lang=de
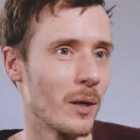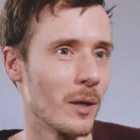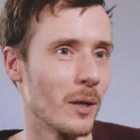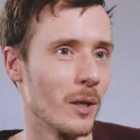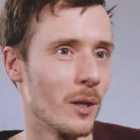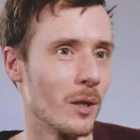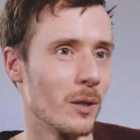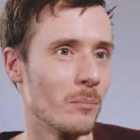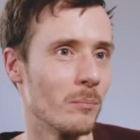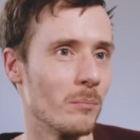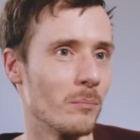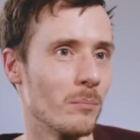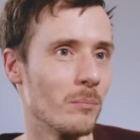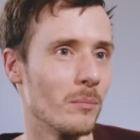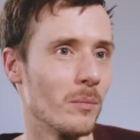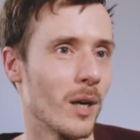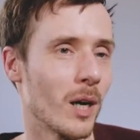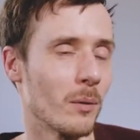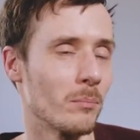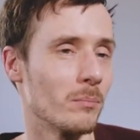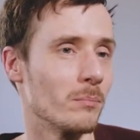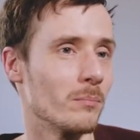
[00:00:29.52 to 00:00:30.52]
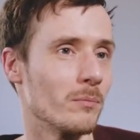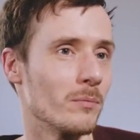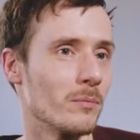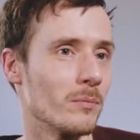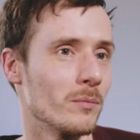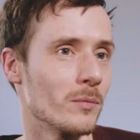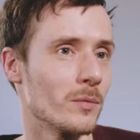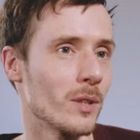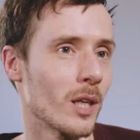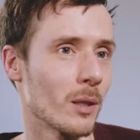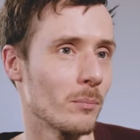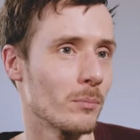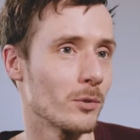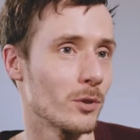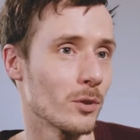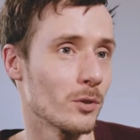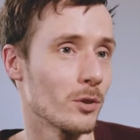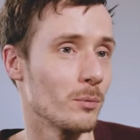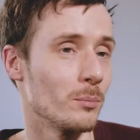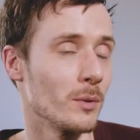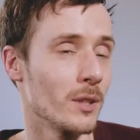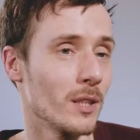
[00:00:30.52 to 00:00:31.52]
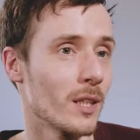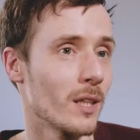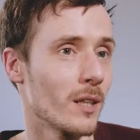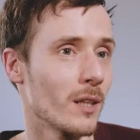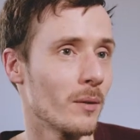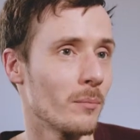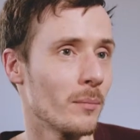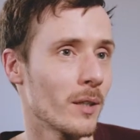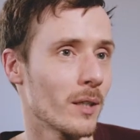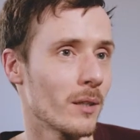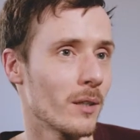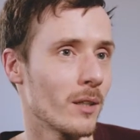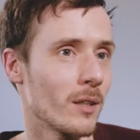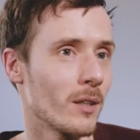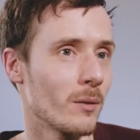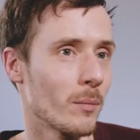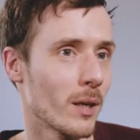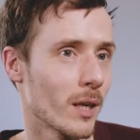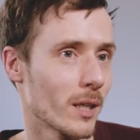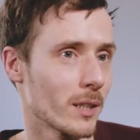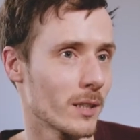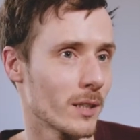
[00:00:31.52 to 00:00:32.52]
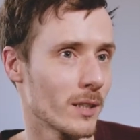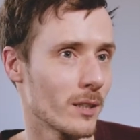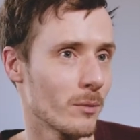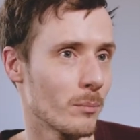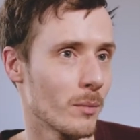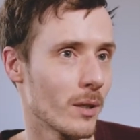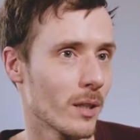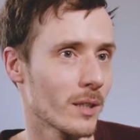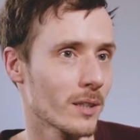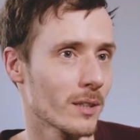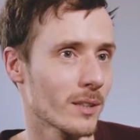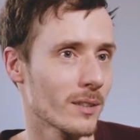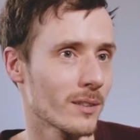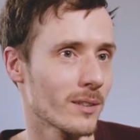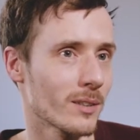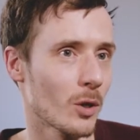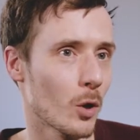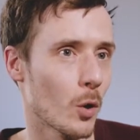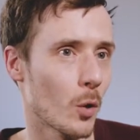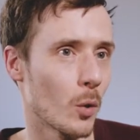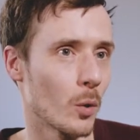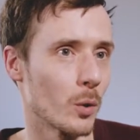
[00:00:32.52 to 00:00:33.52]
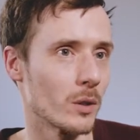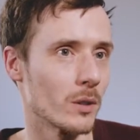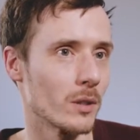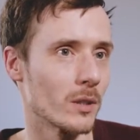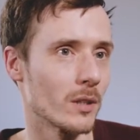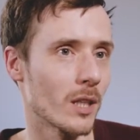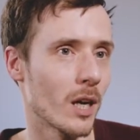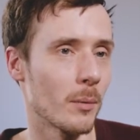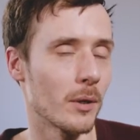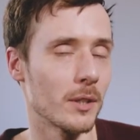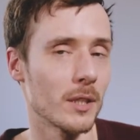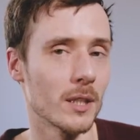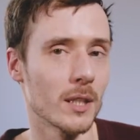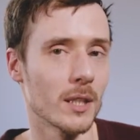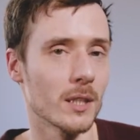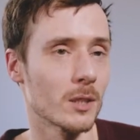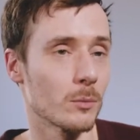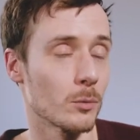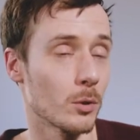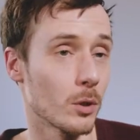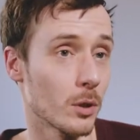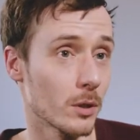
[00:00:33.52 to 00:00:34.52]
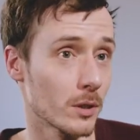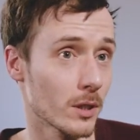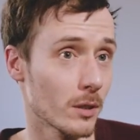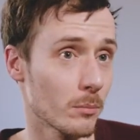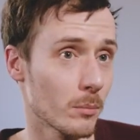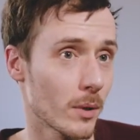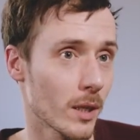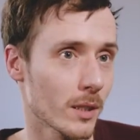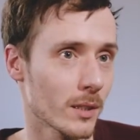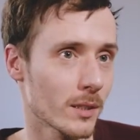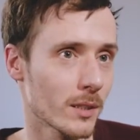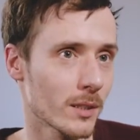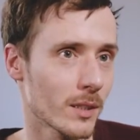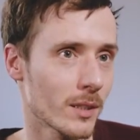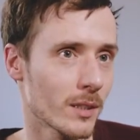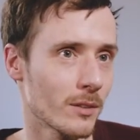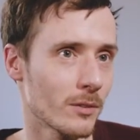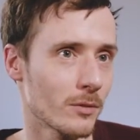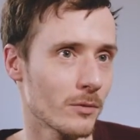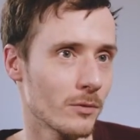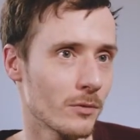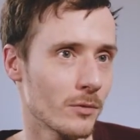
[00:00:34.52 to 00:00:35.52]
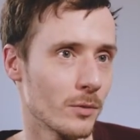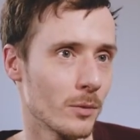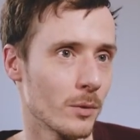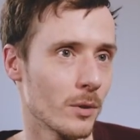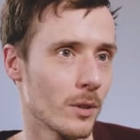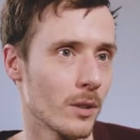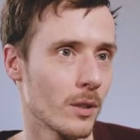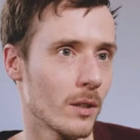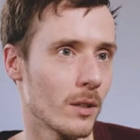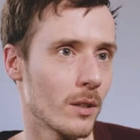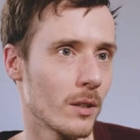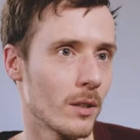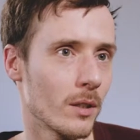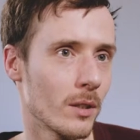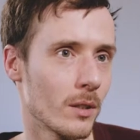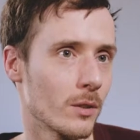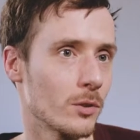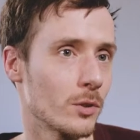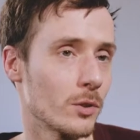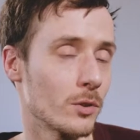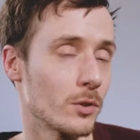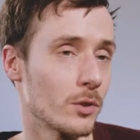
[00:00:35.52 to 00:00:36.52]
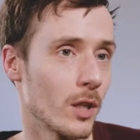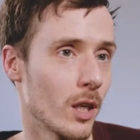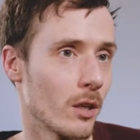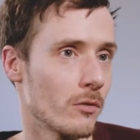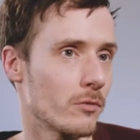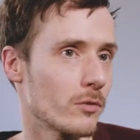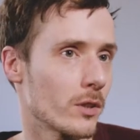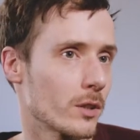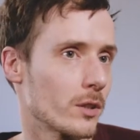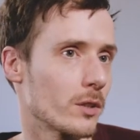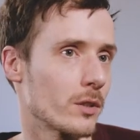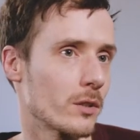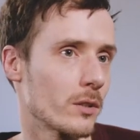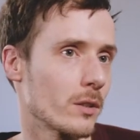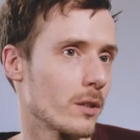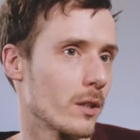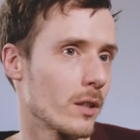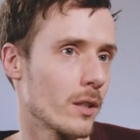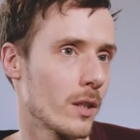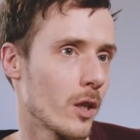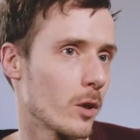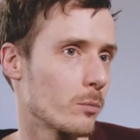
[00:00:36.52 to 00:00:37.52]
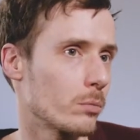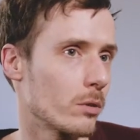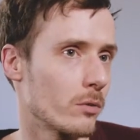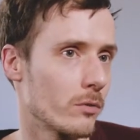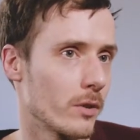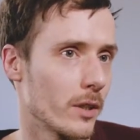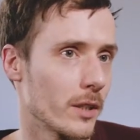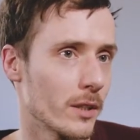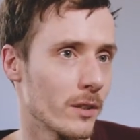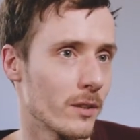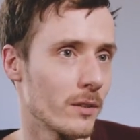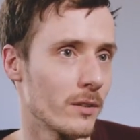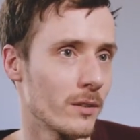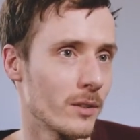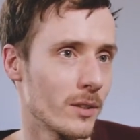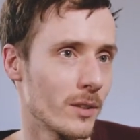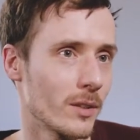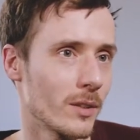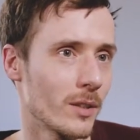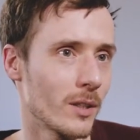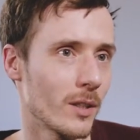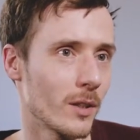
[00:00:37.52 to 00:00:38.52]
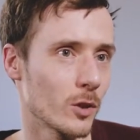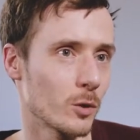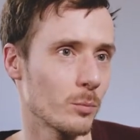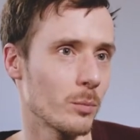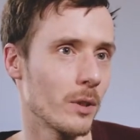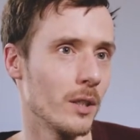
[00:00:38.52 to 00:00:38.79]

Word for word: habe ähm, hab Social-Media-Marketing äh, gemacht und arbeite jetzt im Content Marketing für äh, Sys11, das ist ein Cloud Provider aus